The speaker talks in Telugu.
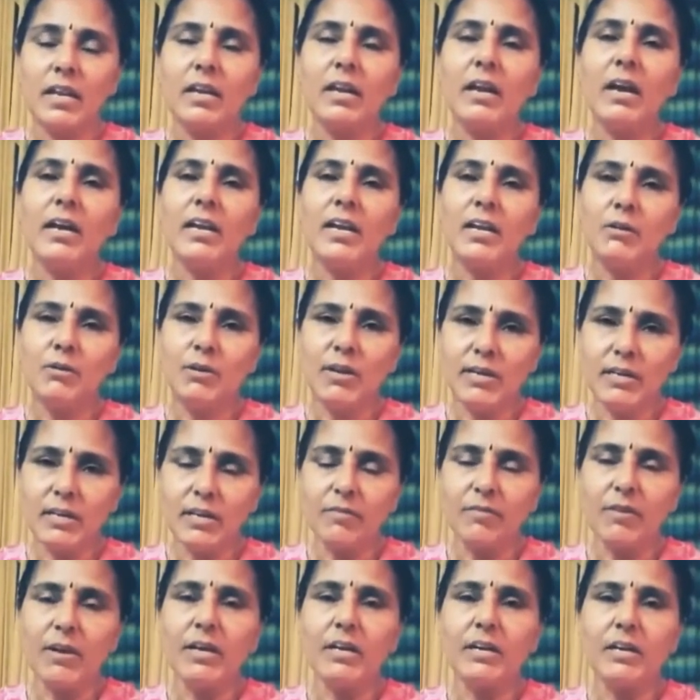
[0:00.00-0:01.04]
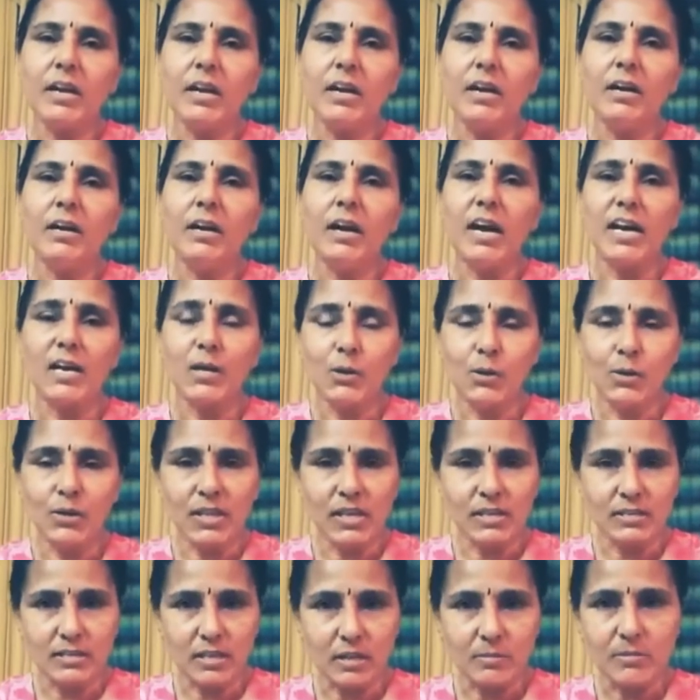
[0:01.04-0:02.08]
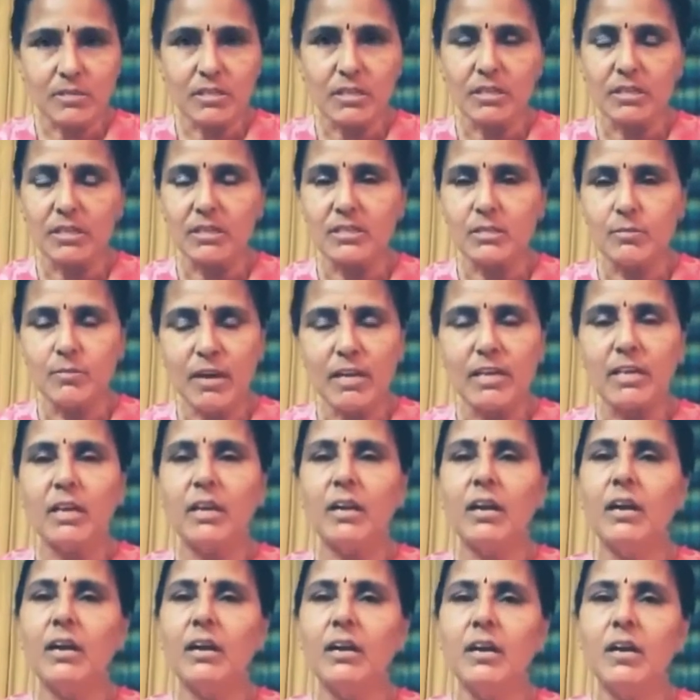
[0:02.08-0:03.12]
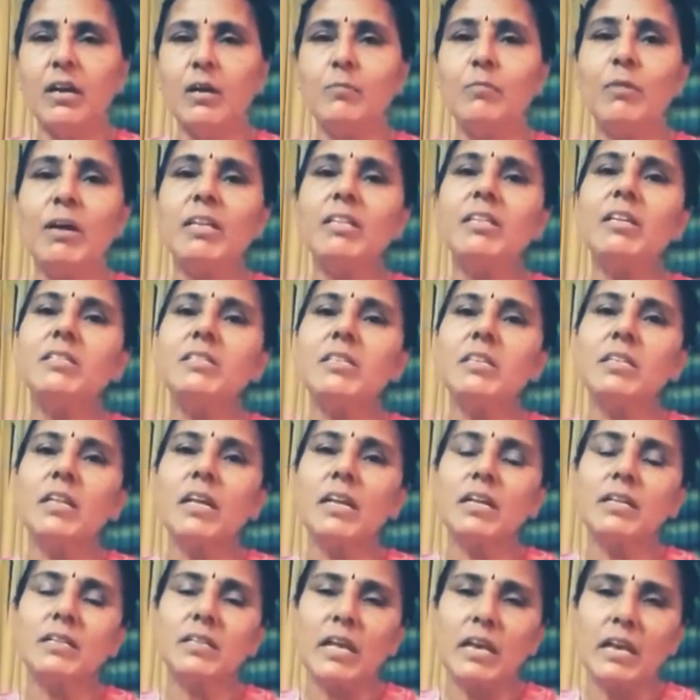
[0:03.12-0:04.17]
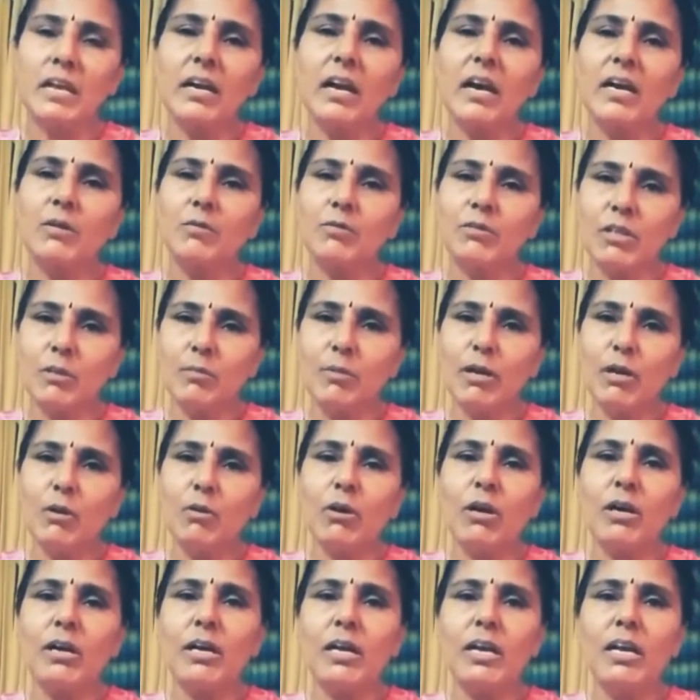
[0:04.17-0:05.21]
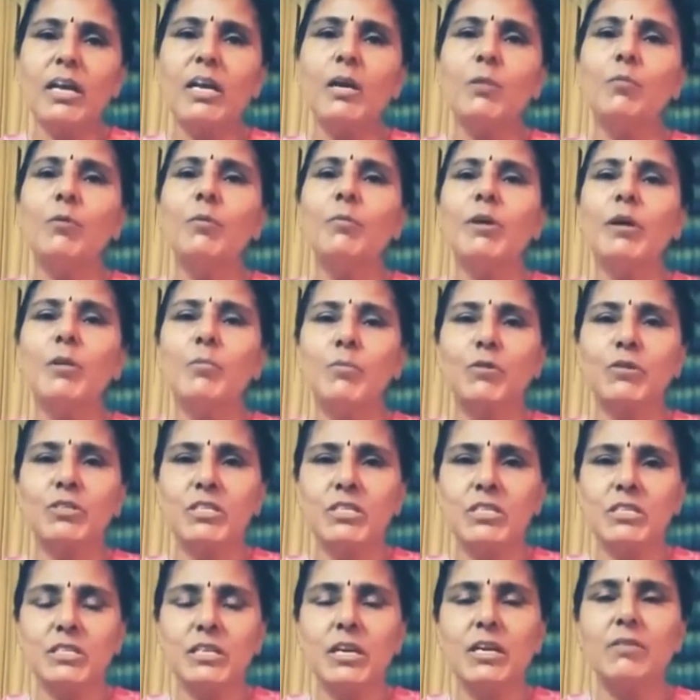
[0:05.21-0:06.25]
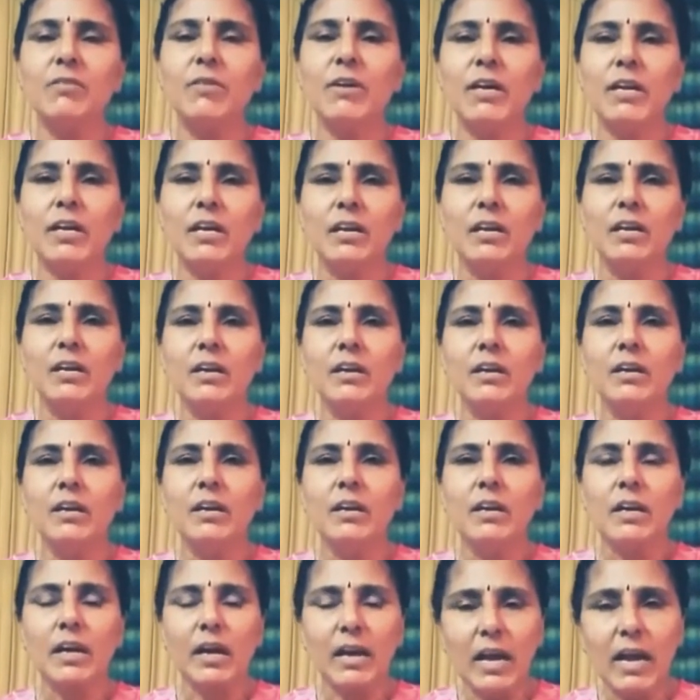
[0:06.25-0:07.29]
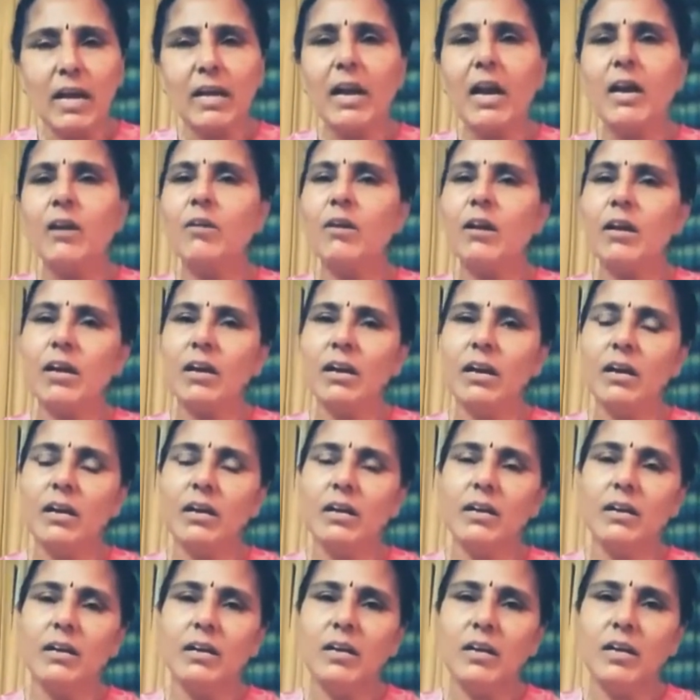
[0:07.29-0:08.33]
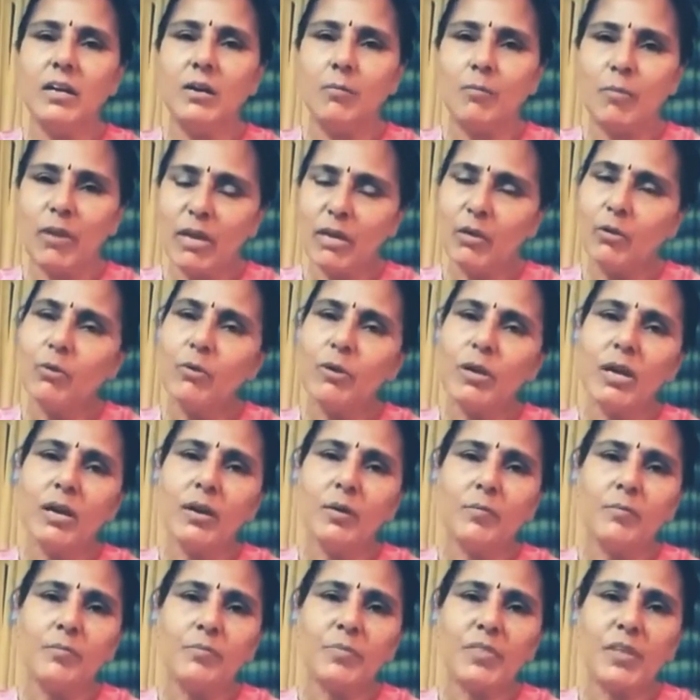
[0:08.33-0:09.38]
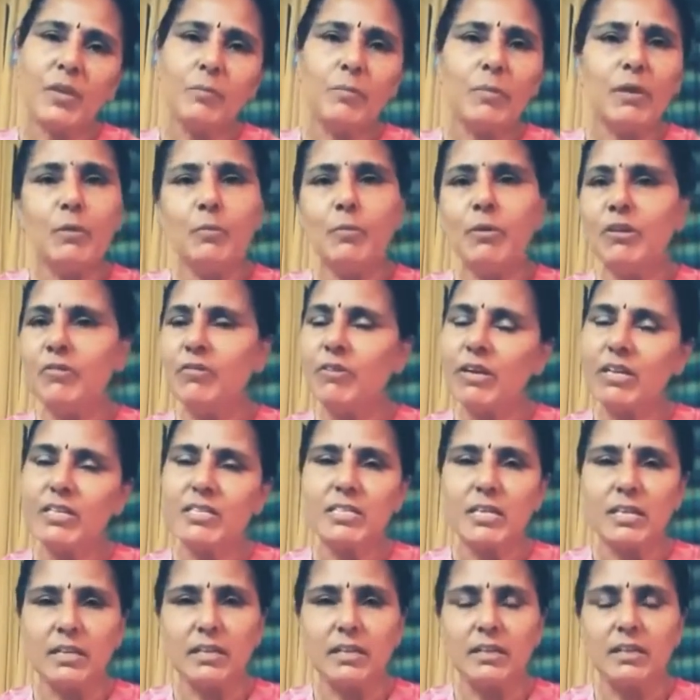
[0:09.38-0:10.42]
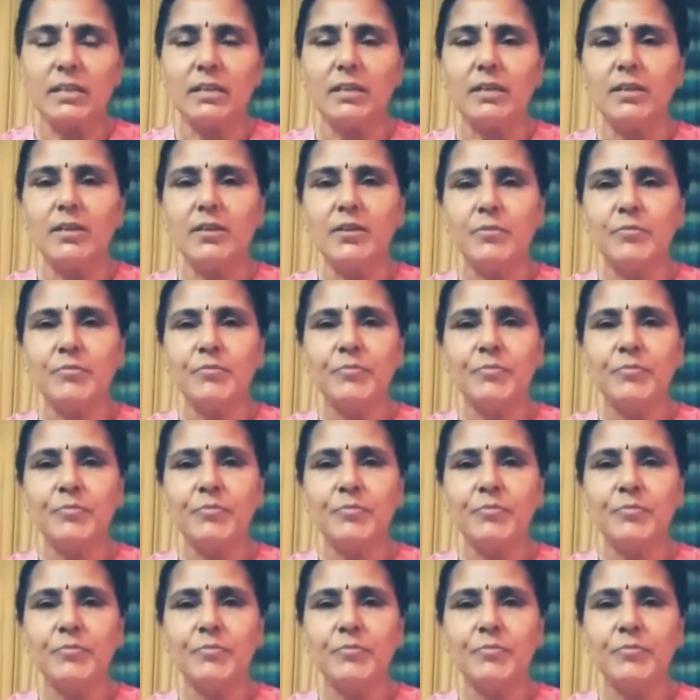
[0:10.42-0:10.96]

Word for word: తెలంగాణ యునైటెడ్ ఫ్రంట్గా అరుణోదయ సాంస్కృతిక సమాఖ్యగా మరిదేశ తెలంగాణ ఉద్యమంలో ఒక కీలక భూమిక పోషించినటువంటి కళాకారులంగా మేము కూడా పిలుపునివ్వడం జరిగింది